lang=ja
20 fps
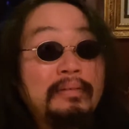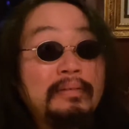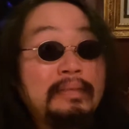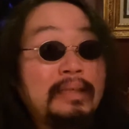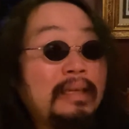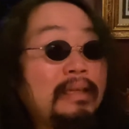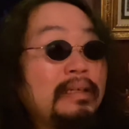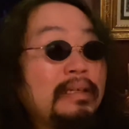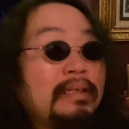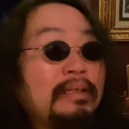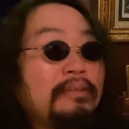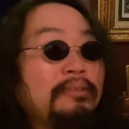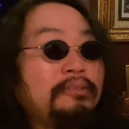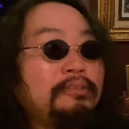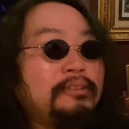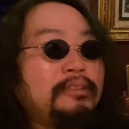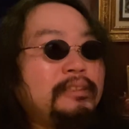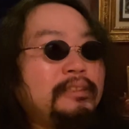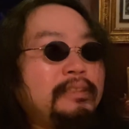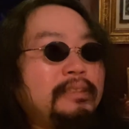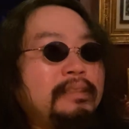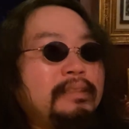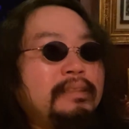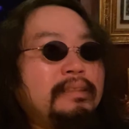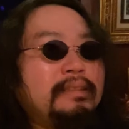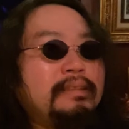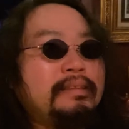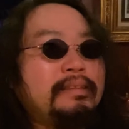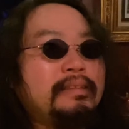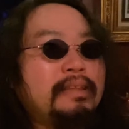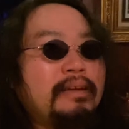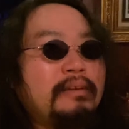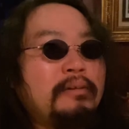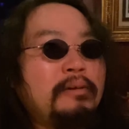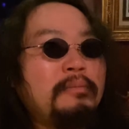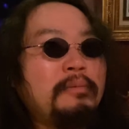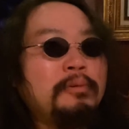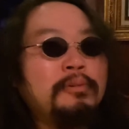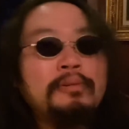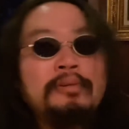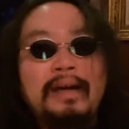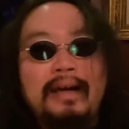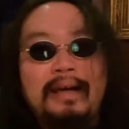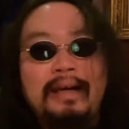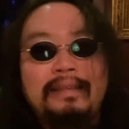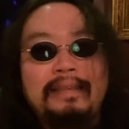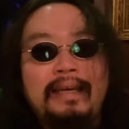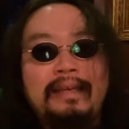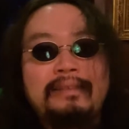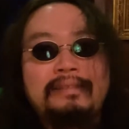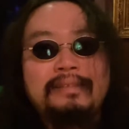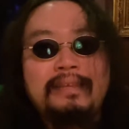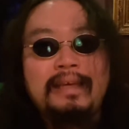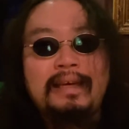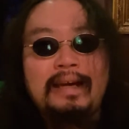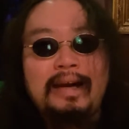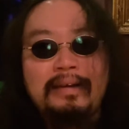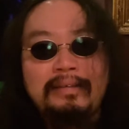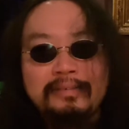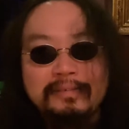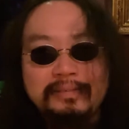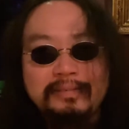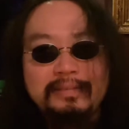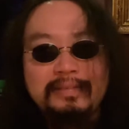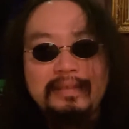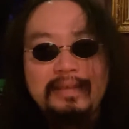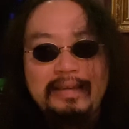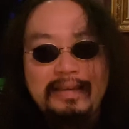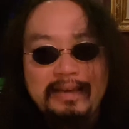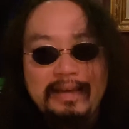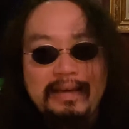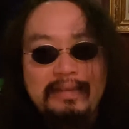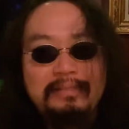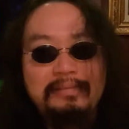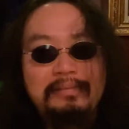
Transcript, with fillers: でうち結構物が体育線あるんで、